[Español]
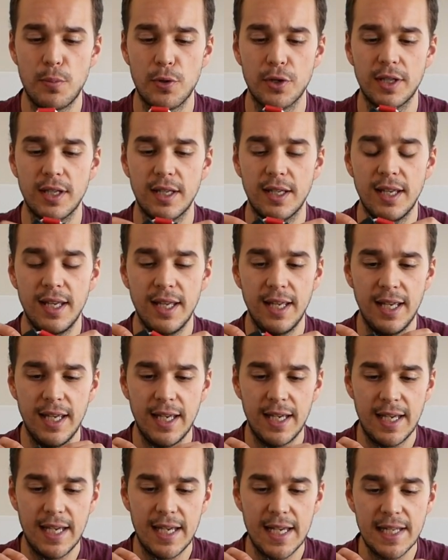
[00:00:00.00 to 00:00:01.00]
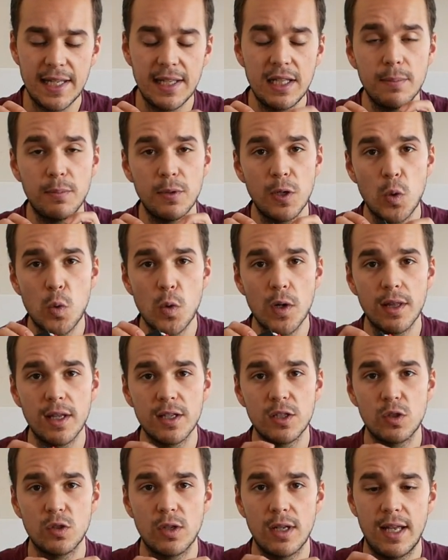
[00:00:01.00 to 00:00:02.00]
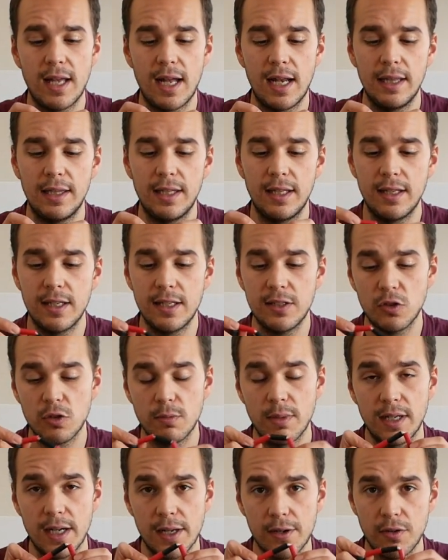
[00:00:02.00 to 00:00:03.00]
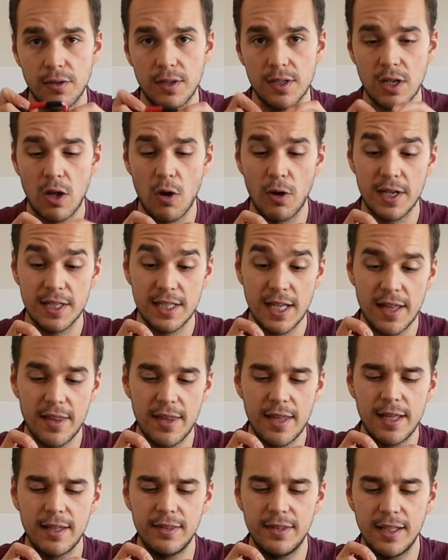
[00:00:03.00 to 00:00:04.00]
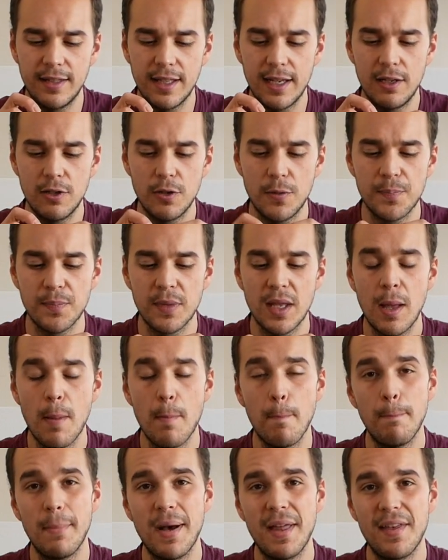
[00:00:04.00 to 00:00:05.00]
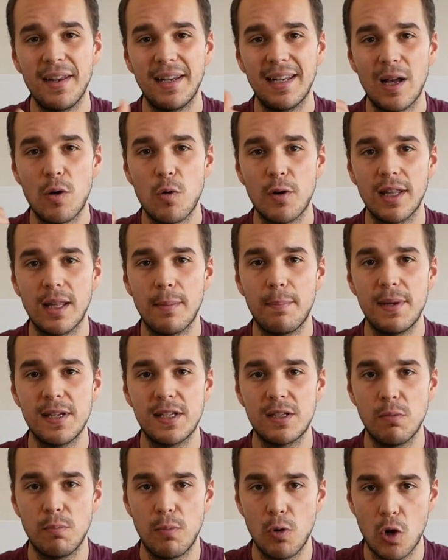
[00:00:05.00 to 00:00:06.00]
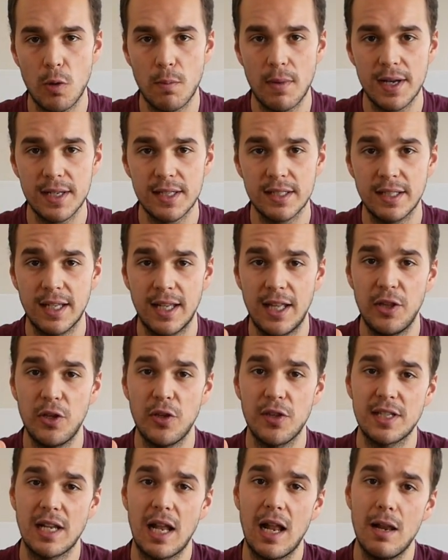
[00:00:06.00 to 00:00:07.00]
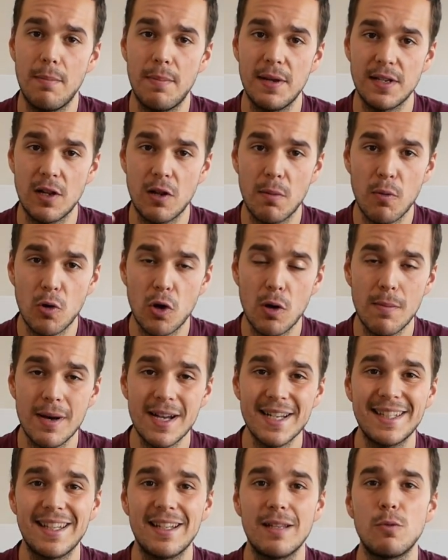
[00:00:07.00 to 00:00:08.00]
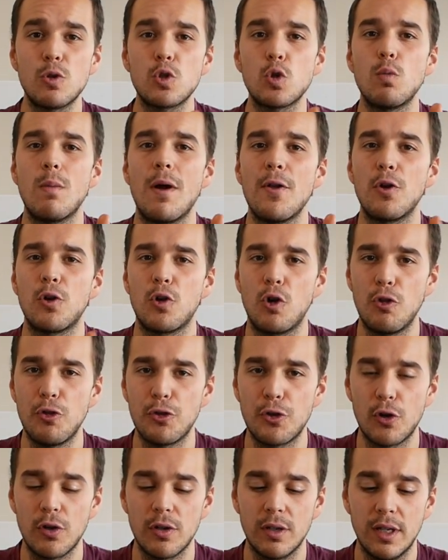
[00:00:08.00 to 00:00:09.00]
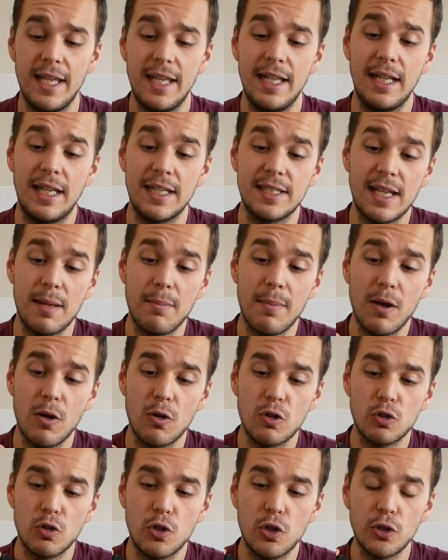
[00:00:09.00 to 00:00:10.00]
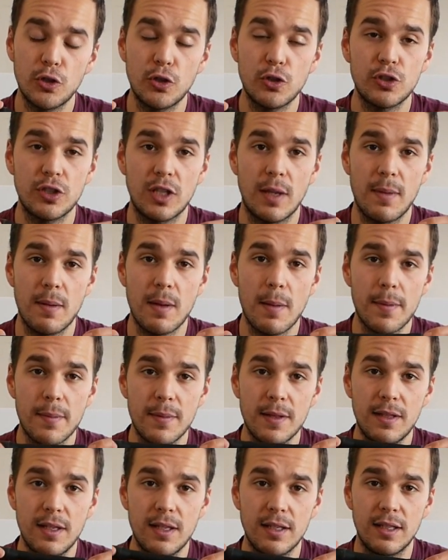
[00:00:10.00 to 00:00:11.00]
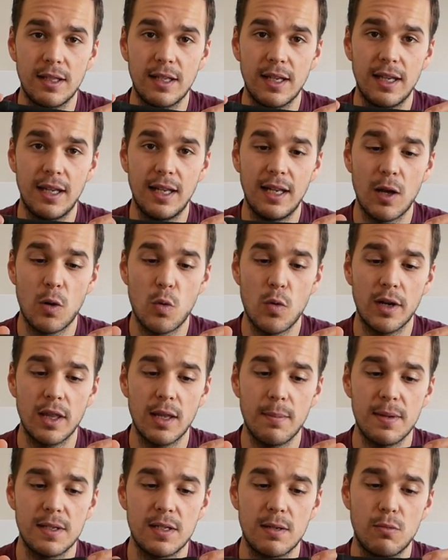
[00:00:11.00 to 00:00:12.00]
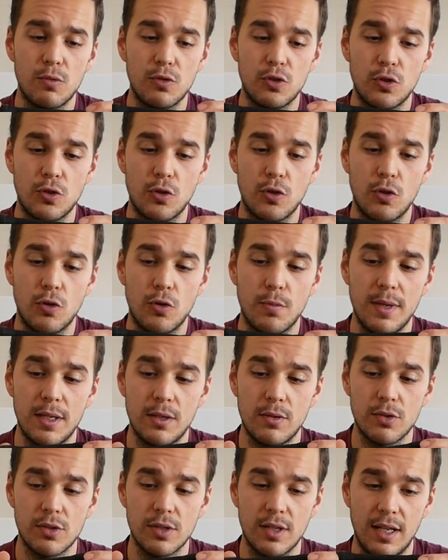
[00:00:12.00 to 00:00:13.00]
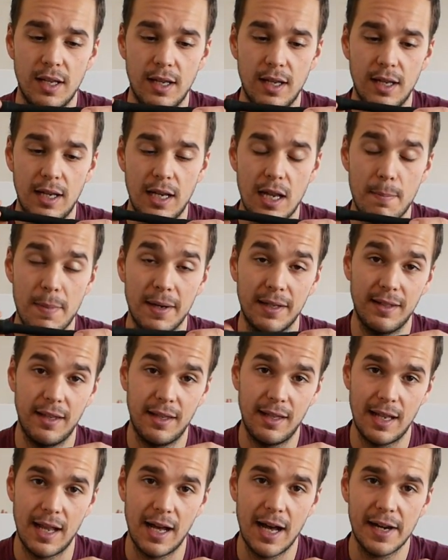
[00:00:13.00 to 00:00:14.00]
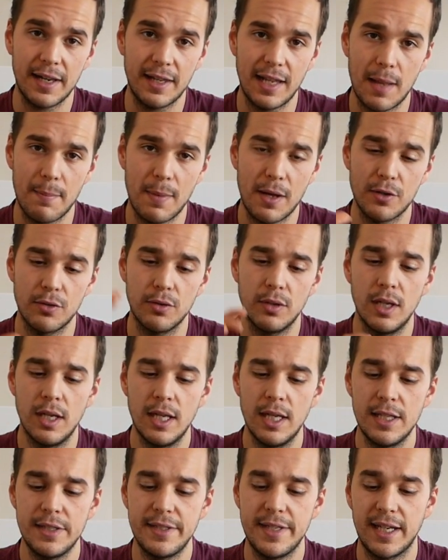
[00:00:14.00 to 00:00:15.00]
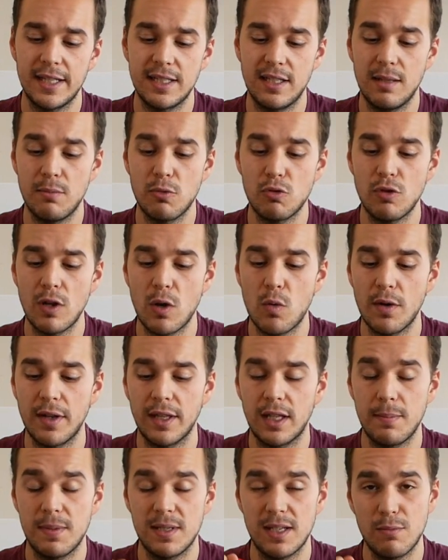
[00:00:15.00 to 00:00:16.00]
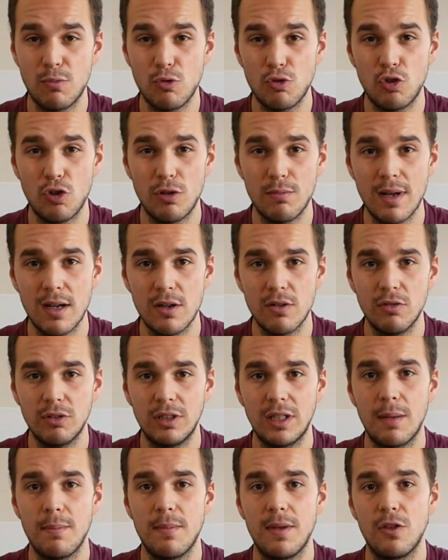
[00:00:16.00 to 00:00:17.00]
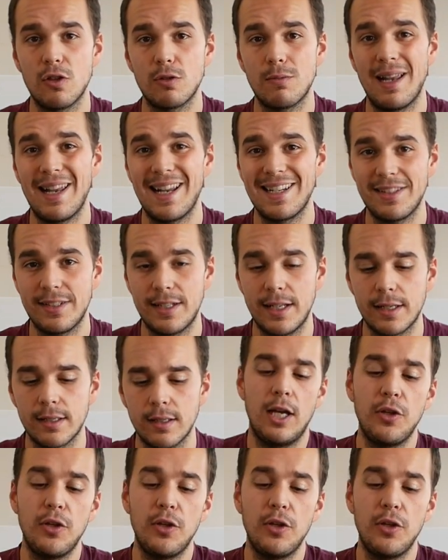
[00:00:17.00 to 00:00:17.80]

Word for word: Porque ese tipo de cuerdas, al tener estos macarrones, aunque sean de nylon, va a hacer que la cuerda pese un poco más. Entonces, al pesar un poco más, tenemos un mayor control. Y el que sean mangos cortos también va a permitir que la cuerda pese mucho menos en la parte del agarre de la mano. Ya que si tenemos una cuerda que pese mucho el mango, también nos va a lastrar.